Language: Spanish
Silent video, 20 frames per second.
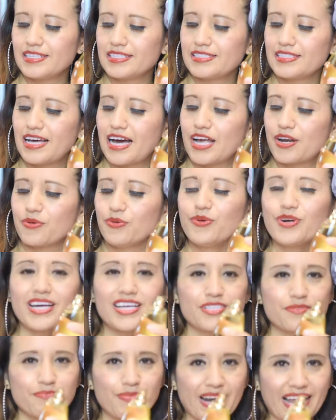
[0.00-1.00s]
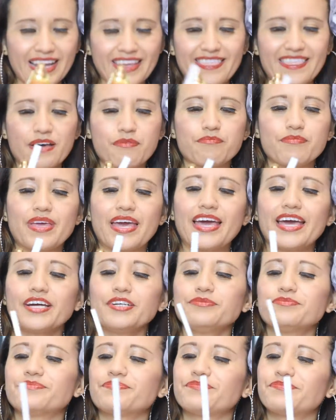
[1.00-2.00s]
dar un spray
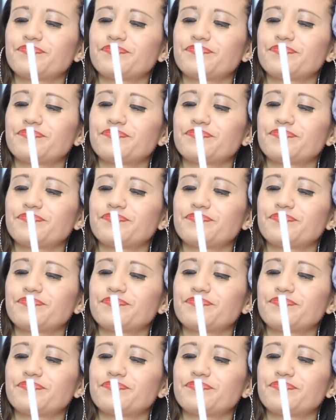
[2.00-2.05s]
también.